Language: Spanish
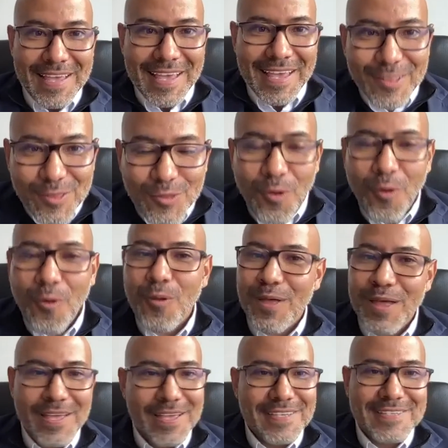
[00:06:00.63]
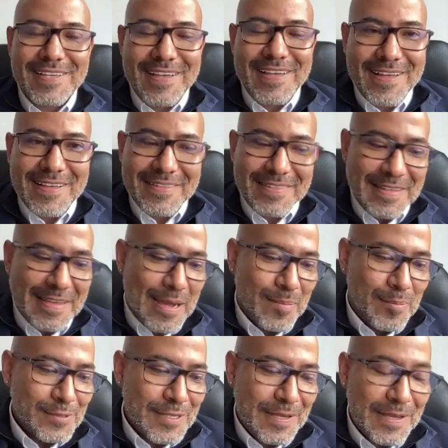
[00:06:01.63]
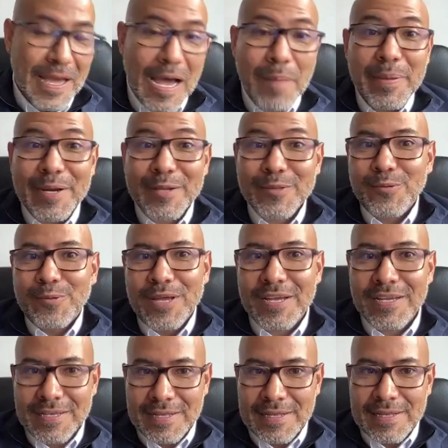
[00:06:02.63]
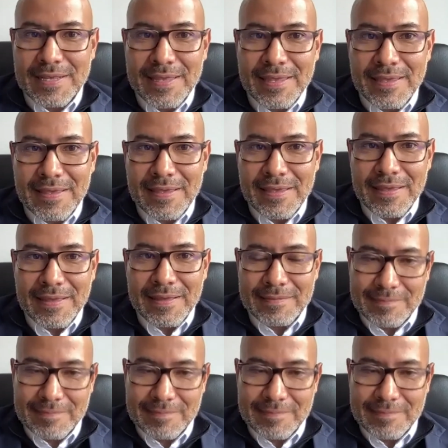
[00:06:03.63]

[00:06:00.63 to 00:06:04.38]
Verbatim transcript: en toda esa, digamos, eh, apertura eh,